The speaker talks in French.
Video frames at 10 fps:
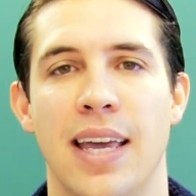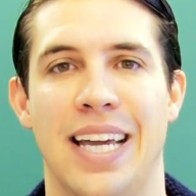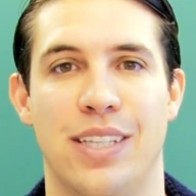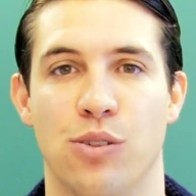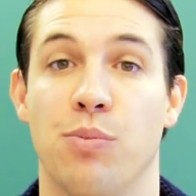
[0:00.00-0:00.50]

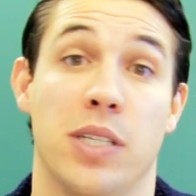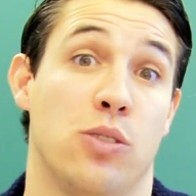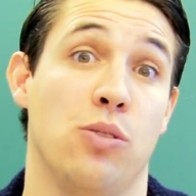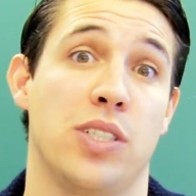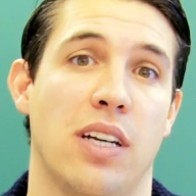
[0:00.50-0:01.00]
Et donc, bien
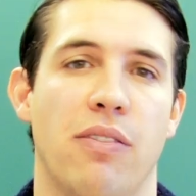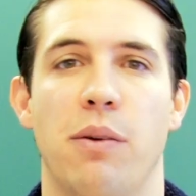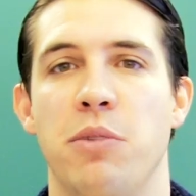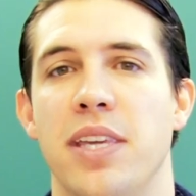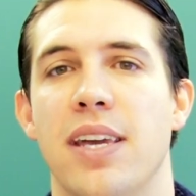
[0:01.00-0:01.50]
sûr, chaque
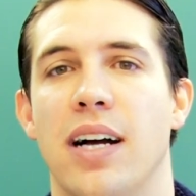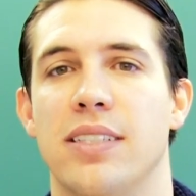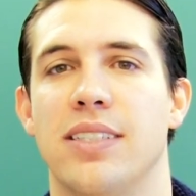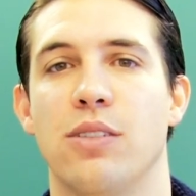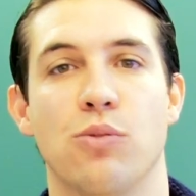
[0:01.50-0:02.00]
famille a
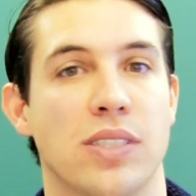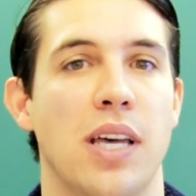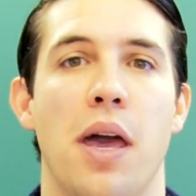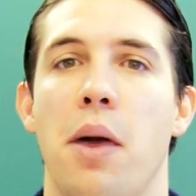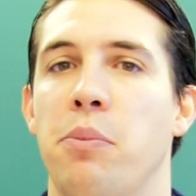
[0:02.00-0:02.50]
ses
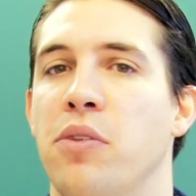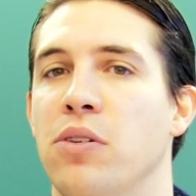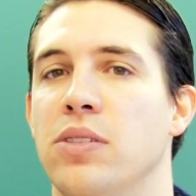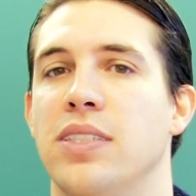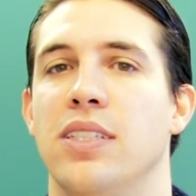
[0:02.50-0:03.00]
concepts,
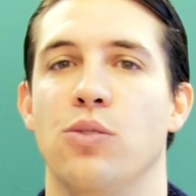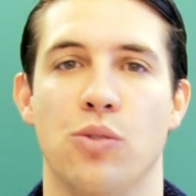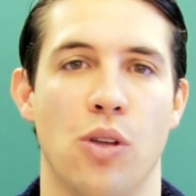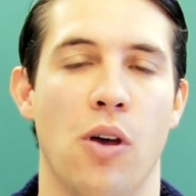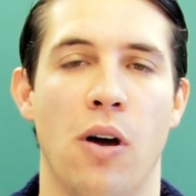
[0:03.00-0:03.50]
euh, ses
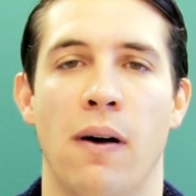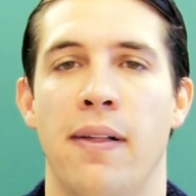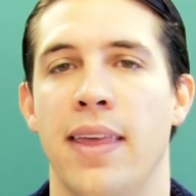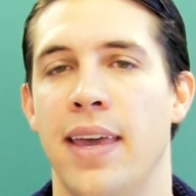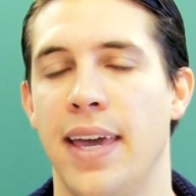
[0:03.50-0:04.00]
auteurs,
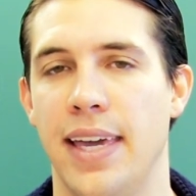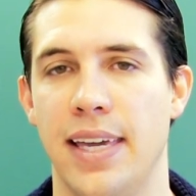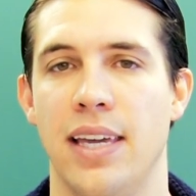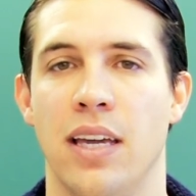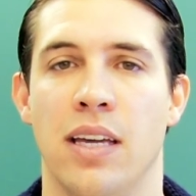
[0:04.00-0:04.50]

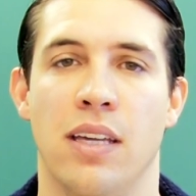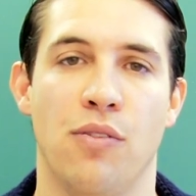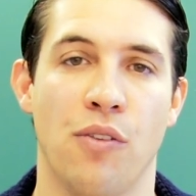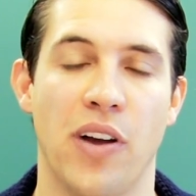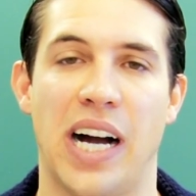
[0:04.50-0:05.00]
et il
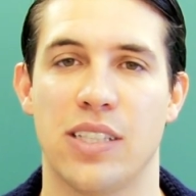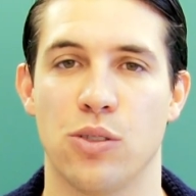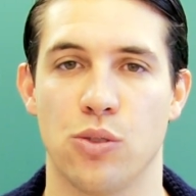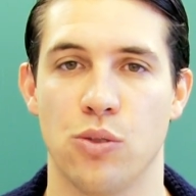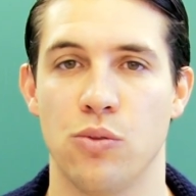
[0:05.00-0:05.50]
faut faire
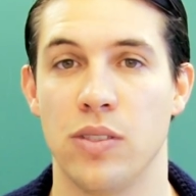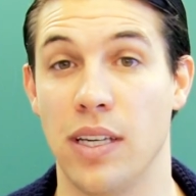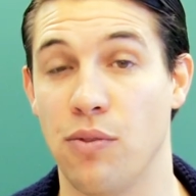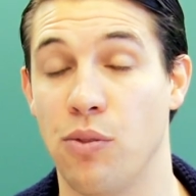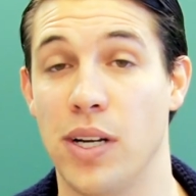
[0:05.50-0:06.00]
attention et
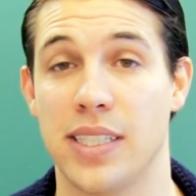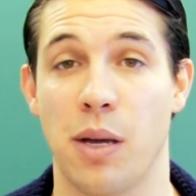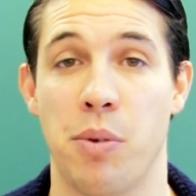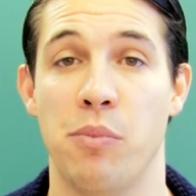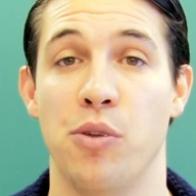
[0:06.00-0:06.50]
il faut être
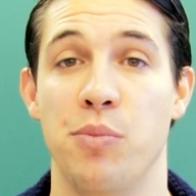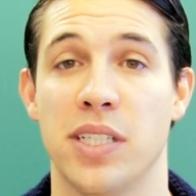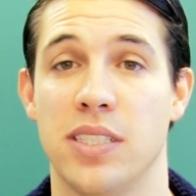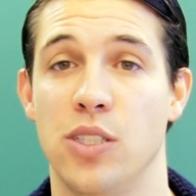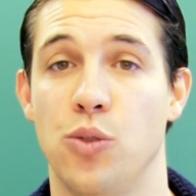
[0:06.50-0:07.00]
capable de
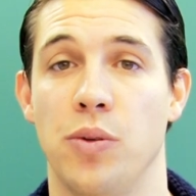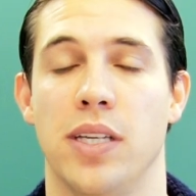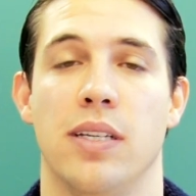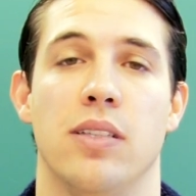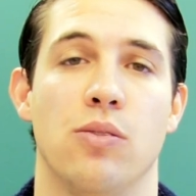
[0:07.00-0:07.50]
bien se situer.
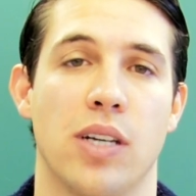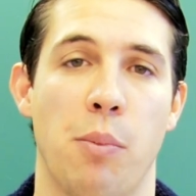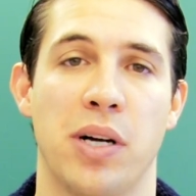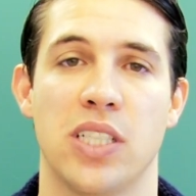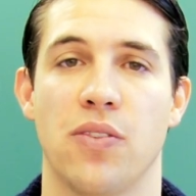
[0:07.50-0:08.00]
Donc
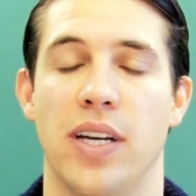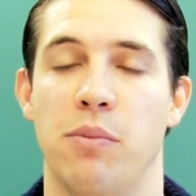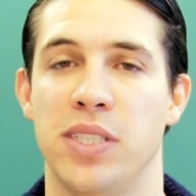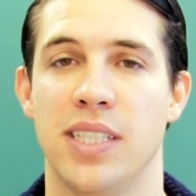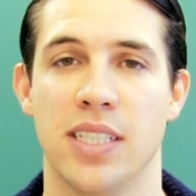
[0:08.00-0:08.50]
après, je ferai
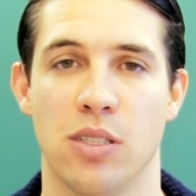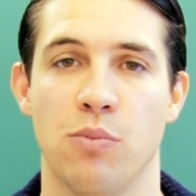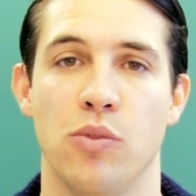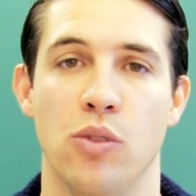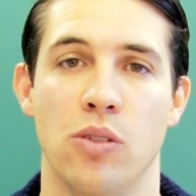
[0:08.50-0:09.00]
un petit
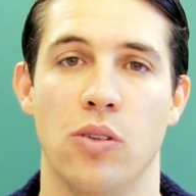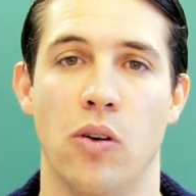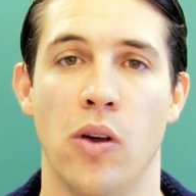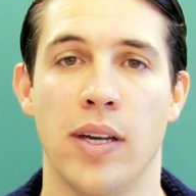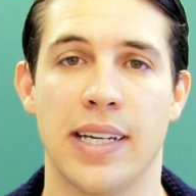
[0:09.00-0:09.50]
exemple de
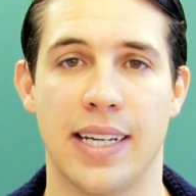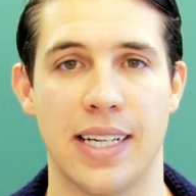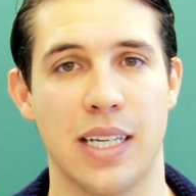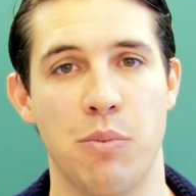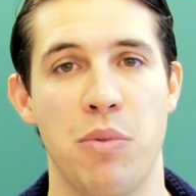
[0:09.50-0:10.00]

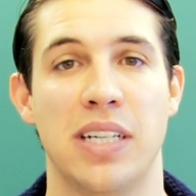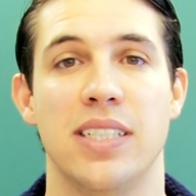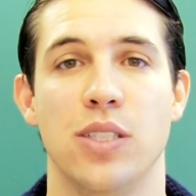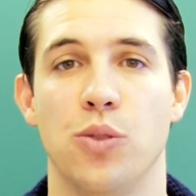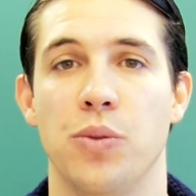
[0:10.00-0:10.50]
quelqu'un qui est mal
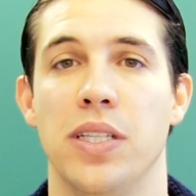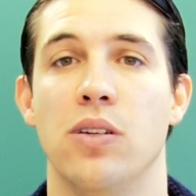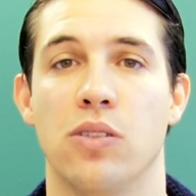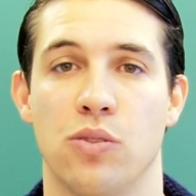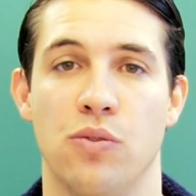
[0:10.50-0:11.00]
situé
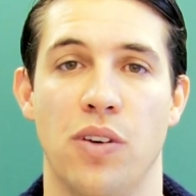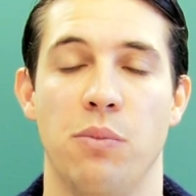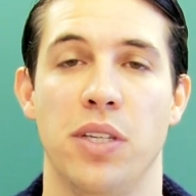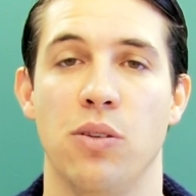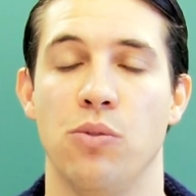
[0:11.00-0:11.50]
dans une
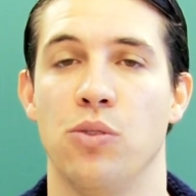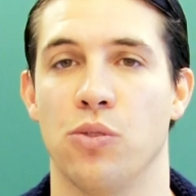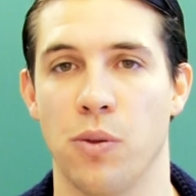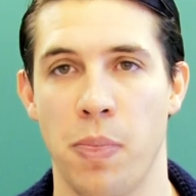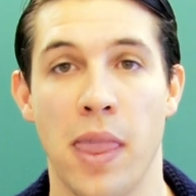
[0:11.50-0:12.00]
famille ou une
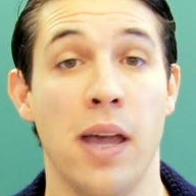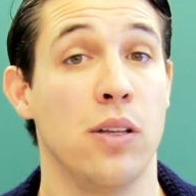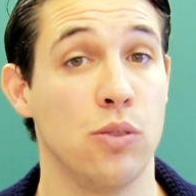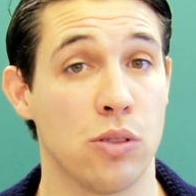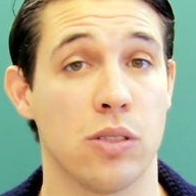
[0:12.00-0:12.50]
autre.
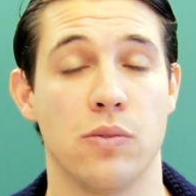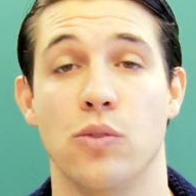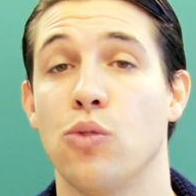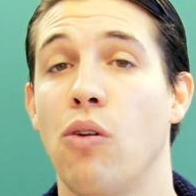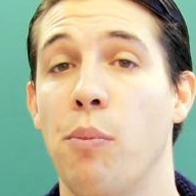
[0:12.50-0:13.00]
Donc,
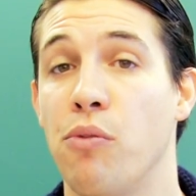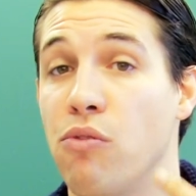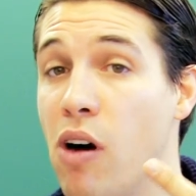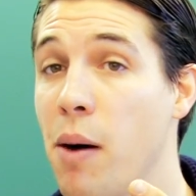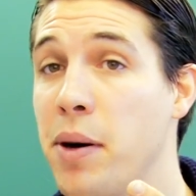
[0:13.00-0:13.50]
nos trois
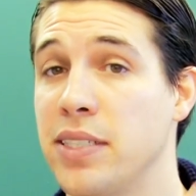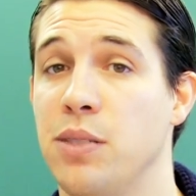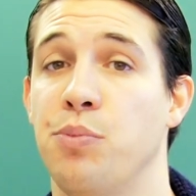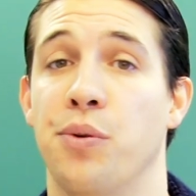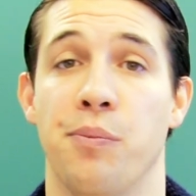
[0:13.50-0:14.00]
pouvoirs
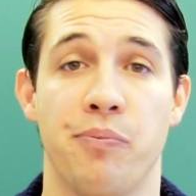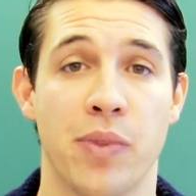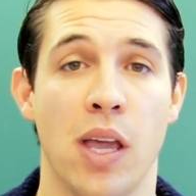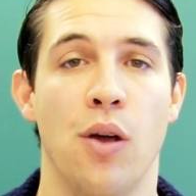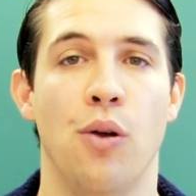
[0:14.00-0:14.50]
principaux.
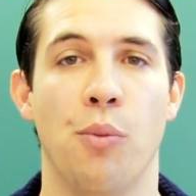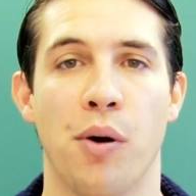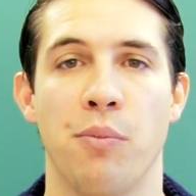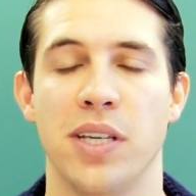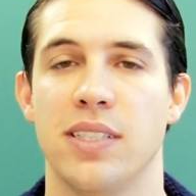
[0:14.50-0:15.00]
Le
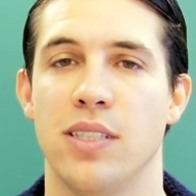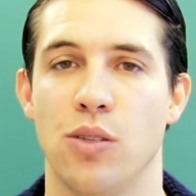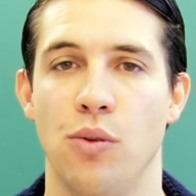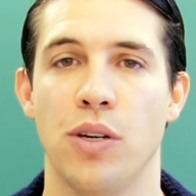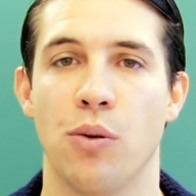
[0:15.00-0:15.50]
premier, c'est
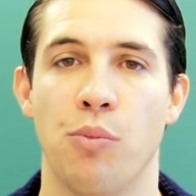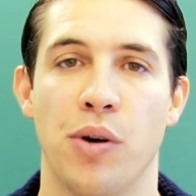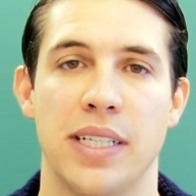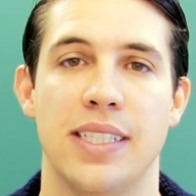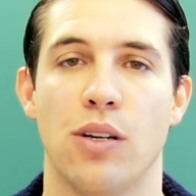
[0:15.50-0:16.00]
celui qu'on
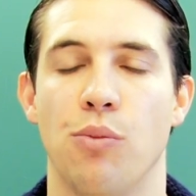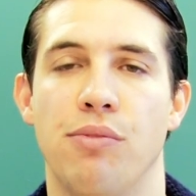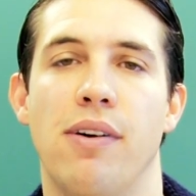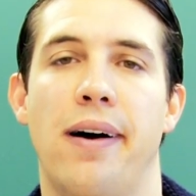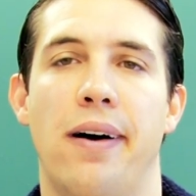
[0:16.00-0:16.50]
pourrait dire le
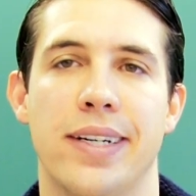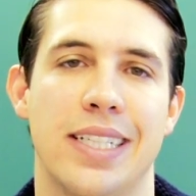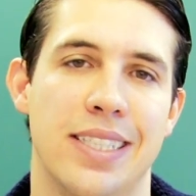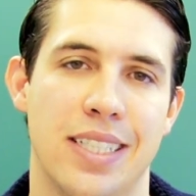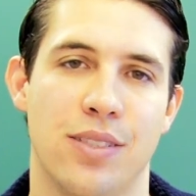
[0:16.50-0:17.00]
pouvoir
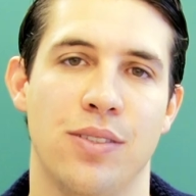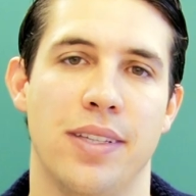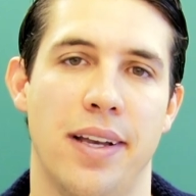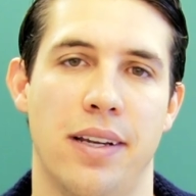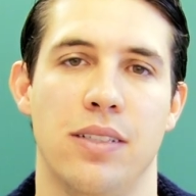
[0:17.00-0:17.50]

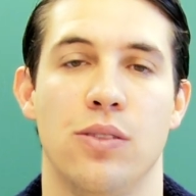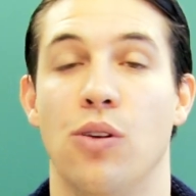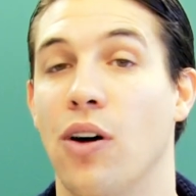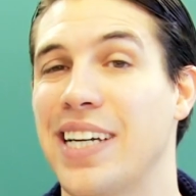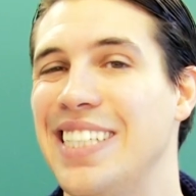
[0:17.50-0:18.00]
organisationnel, de
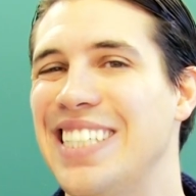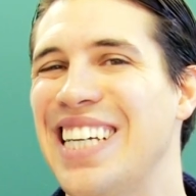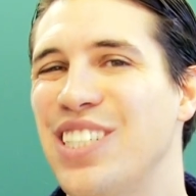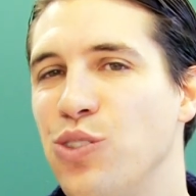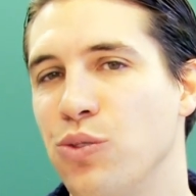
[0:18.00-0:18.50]

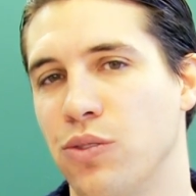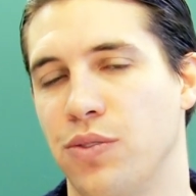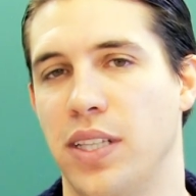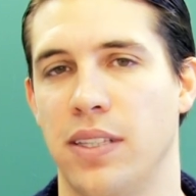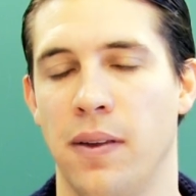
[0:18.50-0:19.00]
l'organisation en
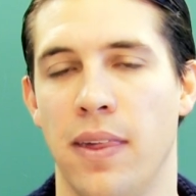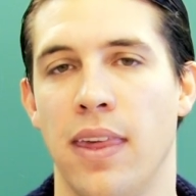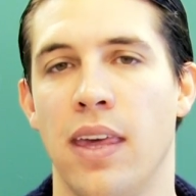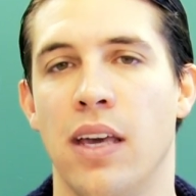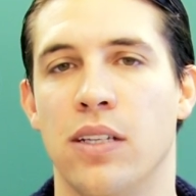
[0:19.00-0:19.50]
fait.
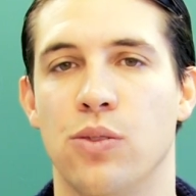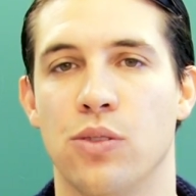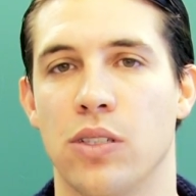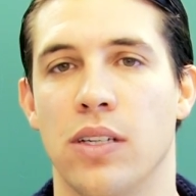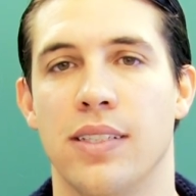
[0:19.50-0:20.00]

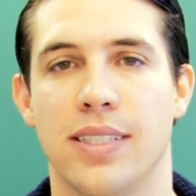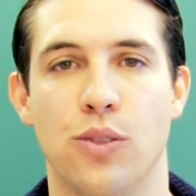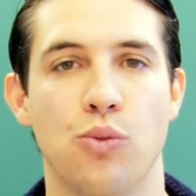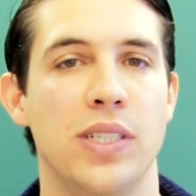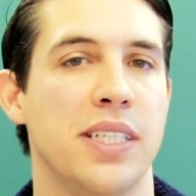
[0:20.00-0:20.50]
Donc, c'est
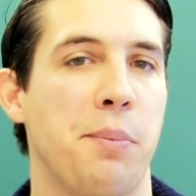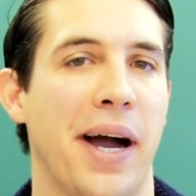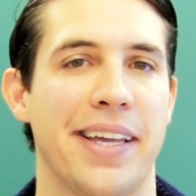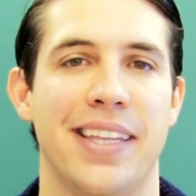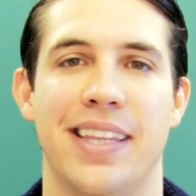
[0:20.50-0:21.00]
tous les
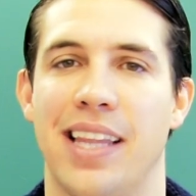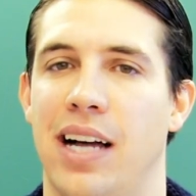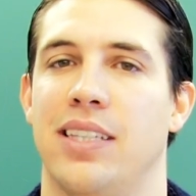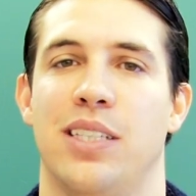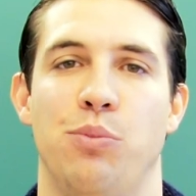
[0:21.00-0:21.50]
appareils d'État,
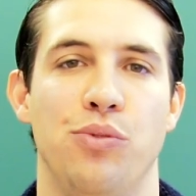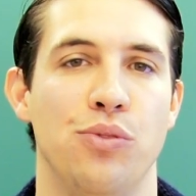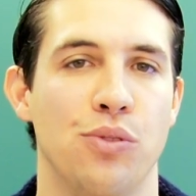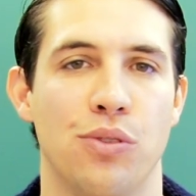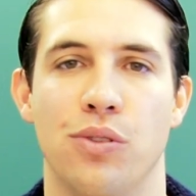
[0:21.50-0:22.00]

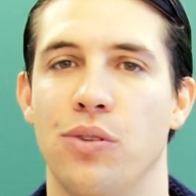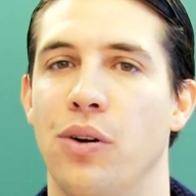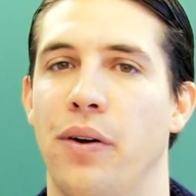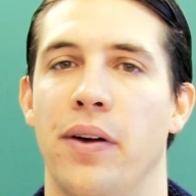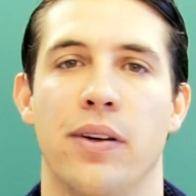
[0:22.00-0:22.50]
tribunaux,
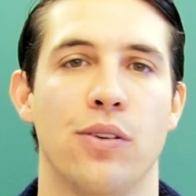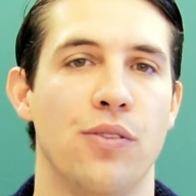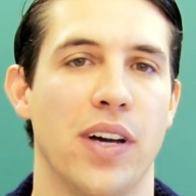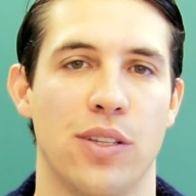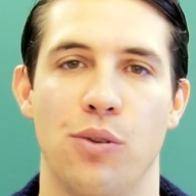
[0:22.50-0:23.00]
euh,
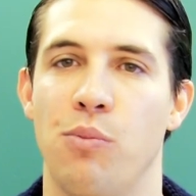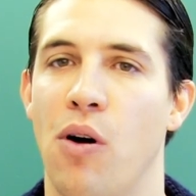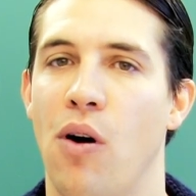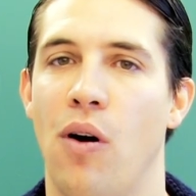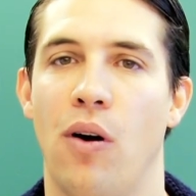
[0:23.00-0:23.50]

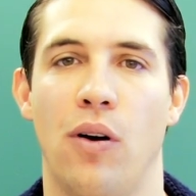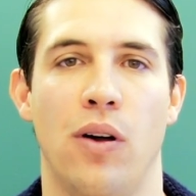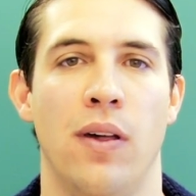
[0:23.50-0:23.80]
gouvernements, euh,